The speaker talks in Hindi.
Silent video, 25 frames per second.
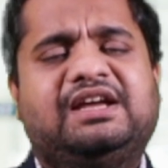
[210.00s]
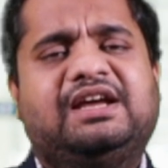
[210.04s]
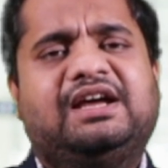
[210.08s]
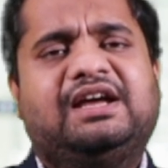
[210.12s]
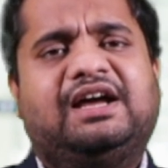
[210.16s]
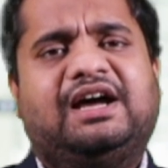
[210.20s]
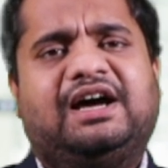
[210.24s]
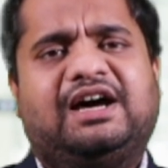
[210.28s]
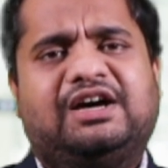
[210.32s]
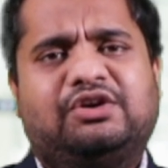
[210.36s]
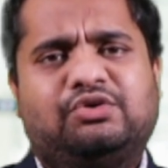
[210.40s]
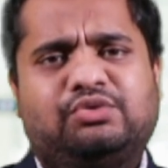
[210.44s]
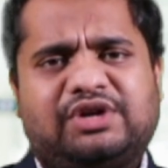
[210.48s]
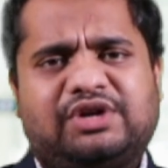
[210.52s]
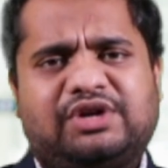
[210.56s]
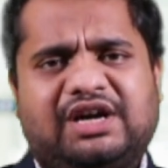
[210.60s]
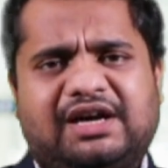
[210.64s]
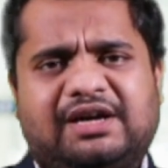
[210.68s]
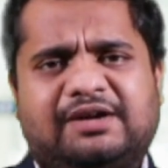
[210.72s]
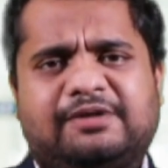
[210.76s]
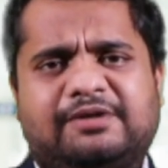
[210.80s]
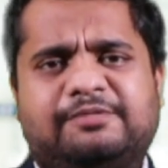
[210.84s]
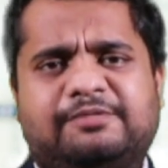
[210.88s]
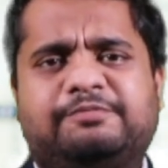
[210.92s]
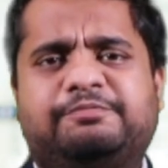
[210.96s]
अरोरा
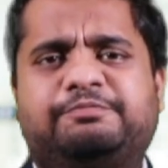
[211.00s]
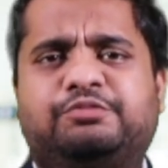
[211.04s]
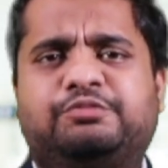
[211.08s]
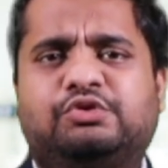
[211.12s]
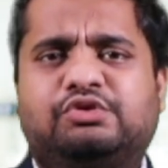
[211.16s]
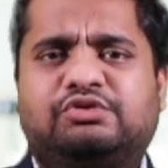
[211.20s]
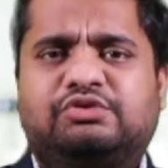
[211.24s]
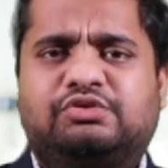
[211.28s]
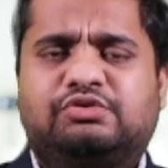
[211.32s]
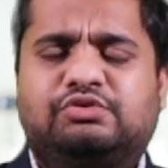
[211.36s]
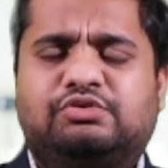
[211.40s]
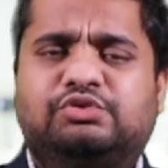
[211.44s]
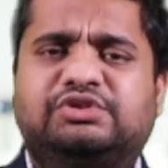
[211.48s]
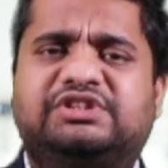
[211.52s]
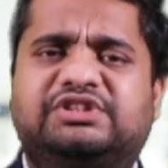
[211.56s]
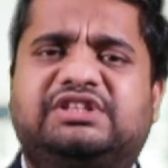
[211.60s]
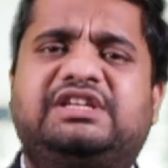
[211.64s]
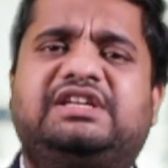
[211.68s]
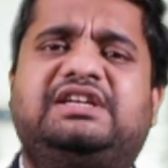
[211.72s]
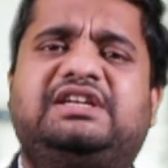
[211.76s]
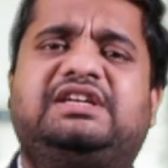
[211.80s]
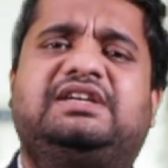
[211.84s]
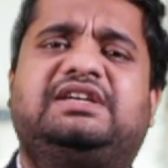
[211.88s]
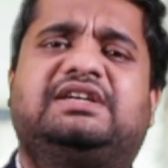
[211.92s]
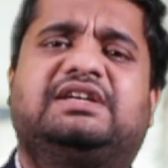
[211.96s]
बुक उतनी
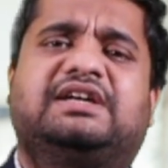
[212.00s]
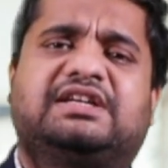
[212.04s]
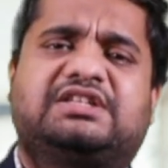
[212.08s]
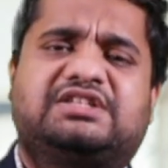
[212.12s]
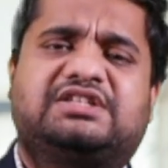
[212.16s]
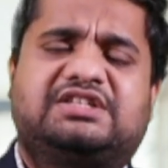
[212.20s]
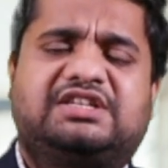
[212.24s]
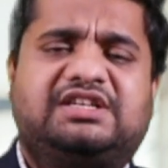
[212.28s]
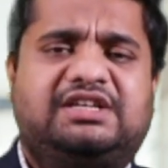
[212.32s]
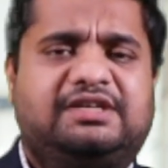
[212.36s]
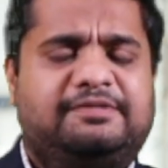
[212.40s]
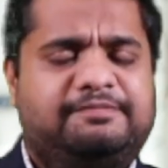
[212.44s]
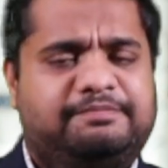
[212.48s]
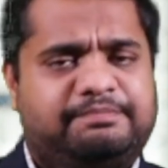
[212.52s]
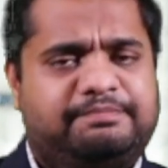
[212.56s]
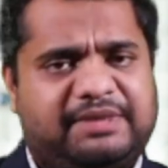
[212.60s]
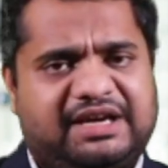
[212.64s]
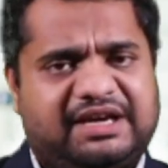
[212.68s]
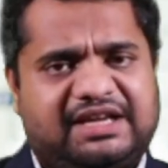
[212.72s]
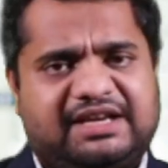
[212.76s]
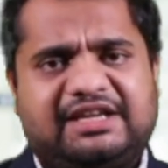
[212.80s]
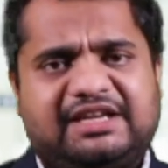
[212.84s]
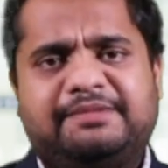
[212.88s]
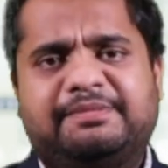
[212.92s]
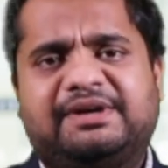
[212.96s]
अच्छी मैं
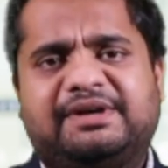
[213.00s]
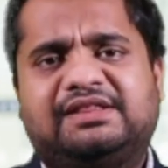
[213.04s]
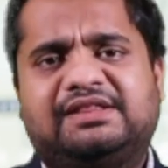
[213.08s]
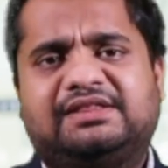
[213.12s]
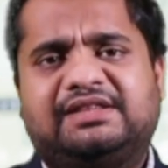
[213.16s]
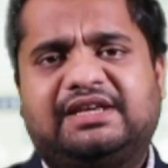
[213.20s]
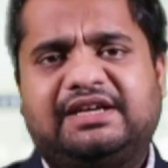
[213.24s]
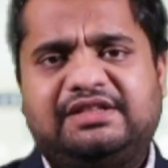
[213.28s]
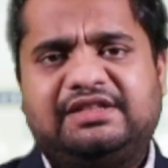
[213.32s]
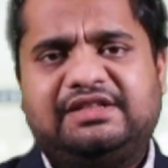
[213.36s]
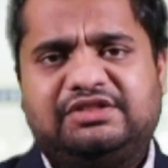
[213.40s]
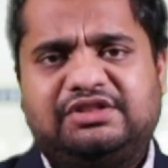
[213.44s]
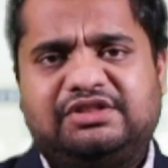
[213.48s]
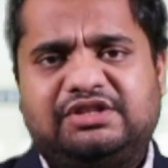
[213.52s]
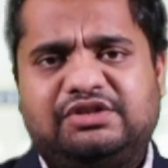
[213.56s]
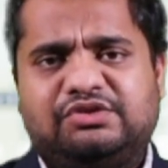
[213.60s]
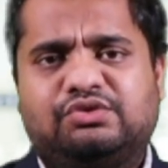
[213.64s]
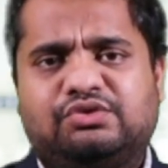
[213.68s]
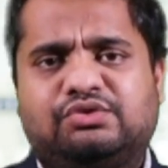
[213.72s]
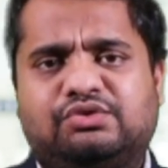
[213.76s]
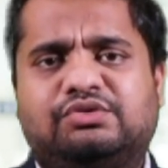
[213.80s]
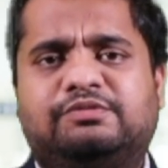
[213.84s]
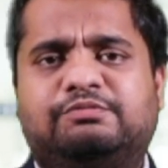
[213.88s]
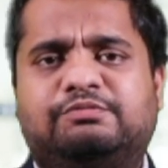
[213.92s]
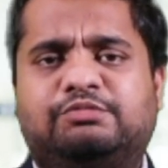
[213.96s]
नहीं मानता इन तीनों
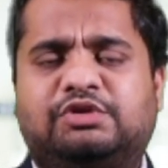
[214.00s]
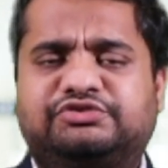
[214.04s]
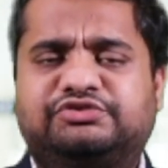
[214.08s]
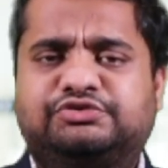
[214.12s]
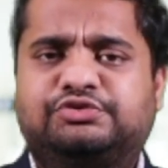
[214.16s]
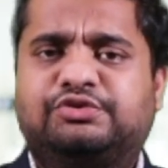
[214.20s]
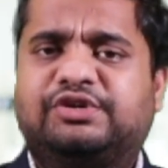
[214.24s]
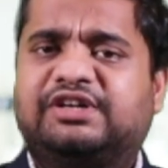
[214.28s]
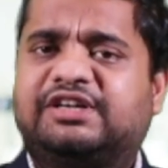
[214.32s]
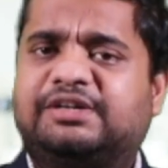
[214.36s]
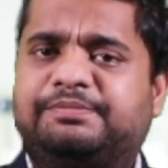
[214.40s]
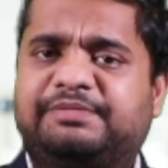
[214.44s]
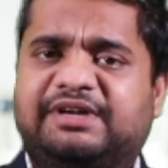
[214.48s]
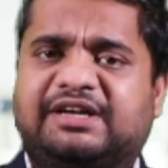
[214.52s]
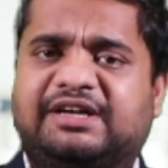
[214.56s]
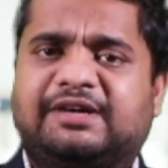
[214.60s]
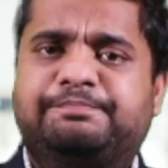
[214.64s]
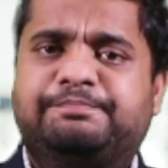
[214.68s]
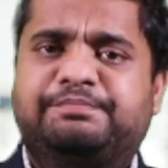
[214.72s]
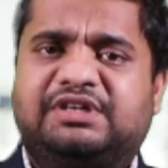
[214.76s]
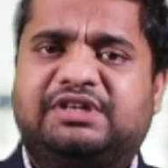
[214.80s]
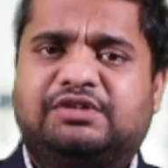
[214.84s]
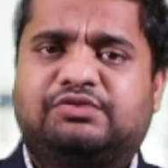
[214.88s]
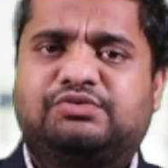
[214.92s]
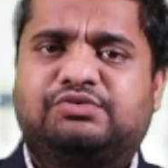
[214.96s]
बुक्स को अगर मैं कंपेयर
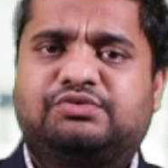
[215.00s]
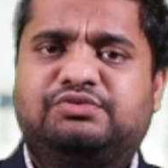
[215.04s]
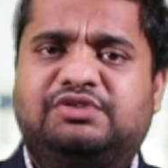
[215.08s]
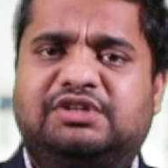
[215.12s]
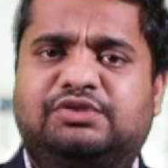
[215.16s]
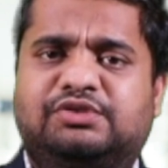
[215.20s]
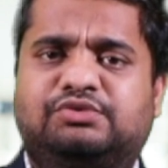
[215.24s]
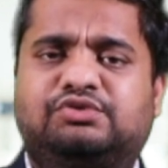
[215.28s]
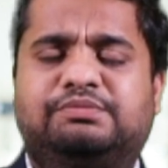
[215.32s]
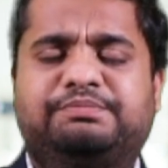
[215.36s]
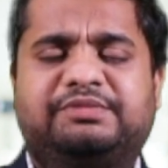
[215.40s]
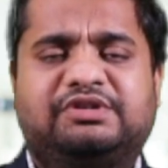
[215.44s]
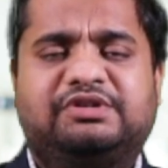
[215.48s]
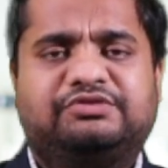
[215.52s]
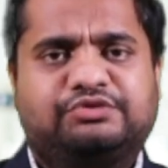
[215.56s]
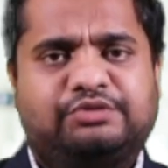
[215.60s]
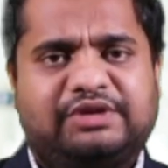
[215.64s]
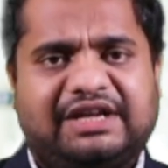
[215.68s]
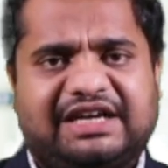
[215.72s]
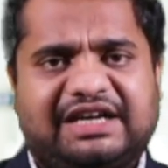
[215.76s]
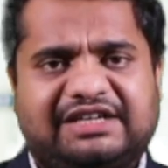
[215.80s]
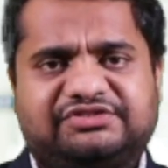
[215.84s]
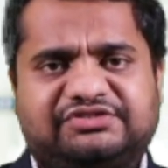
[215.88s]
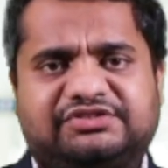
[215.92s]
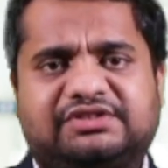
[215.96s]
करूंगा तो मैं उसको
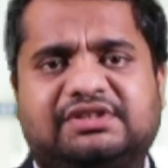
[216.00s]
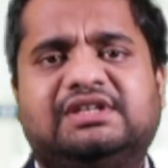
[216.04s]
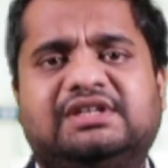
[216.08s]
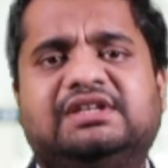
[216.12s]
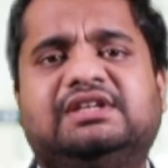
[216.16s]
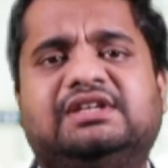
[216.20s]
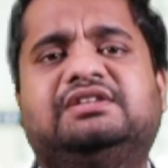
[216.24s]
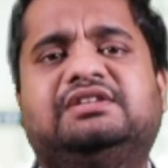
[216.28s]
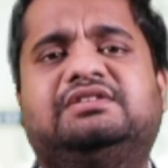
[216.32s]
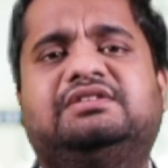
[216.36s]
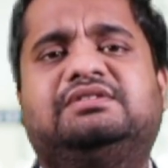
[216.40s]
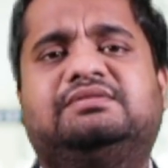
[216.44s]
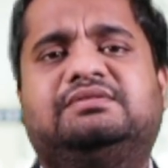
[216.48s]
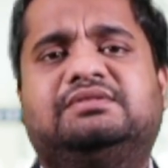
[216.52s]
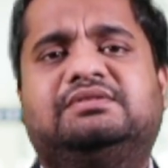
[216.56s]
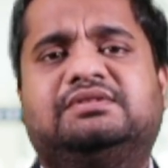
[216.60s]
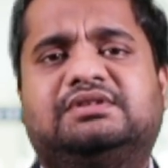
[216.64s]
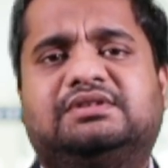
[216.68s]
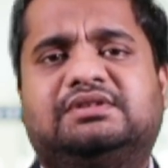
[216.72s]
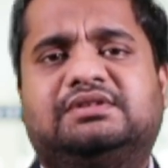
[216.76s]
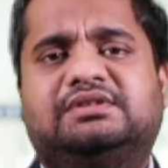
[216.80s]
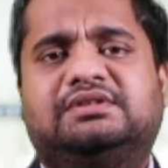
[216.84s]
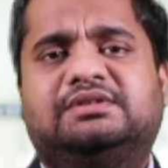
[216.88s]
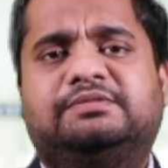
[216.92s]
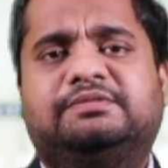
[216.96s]
लास्ट
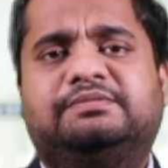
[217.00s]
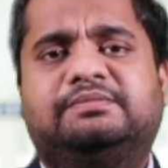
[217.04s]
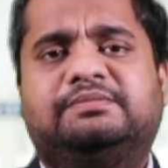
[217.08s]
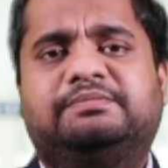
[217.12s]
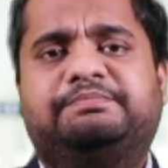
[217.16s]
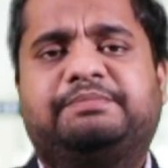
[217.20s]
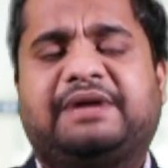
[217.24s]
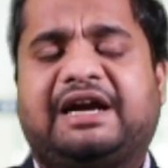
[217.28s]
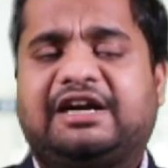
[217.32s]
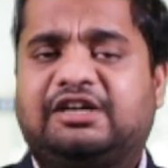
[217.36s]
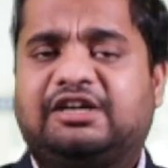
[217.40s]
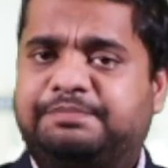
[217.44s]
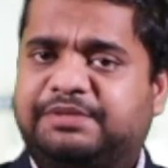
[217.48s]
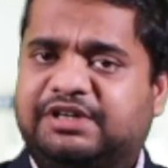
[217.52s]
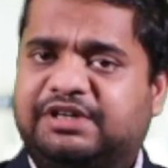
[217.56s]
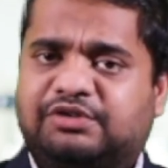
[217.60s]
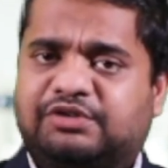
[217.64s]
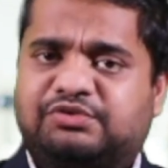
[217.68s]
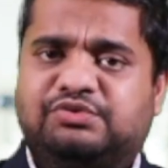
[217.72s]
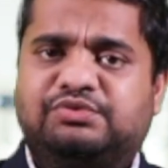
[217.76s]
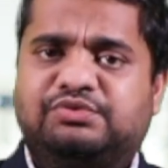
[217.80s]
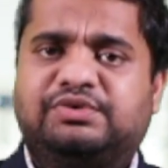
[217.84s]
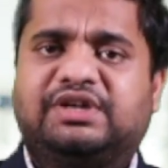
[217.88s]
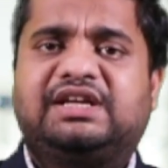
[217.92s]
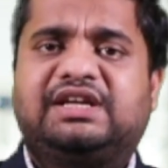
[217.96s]
पार्ट पर
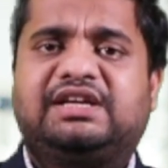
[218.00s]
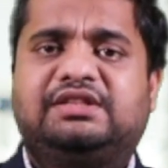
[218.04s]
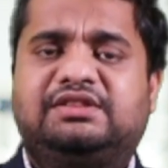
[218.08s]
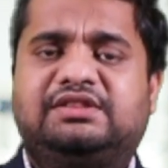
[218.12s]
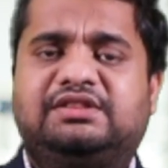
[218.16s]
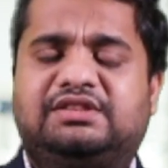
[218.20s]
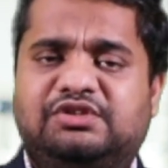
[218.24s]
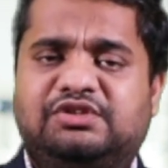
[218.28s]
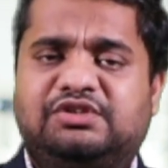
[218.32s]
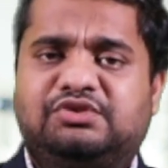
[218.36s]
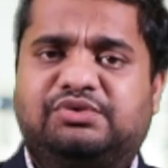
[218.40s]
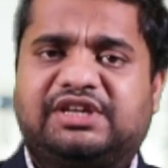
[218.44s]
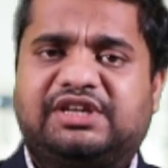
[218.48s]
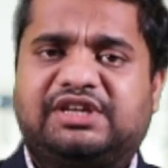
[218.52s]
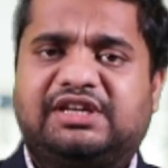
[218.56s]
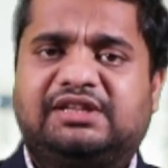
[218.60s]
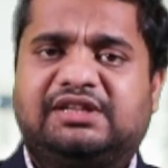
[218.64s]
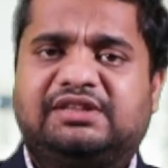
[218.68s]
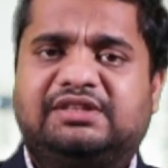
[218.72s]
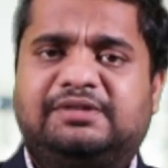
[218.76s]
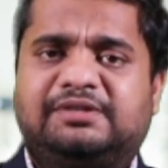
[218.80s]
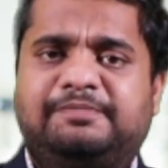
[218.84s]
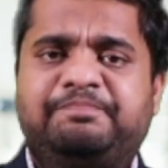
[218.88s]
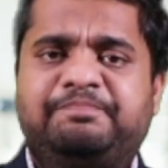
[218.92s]
रखूंगा इन तीनों के अंदर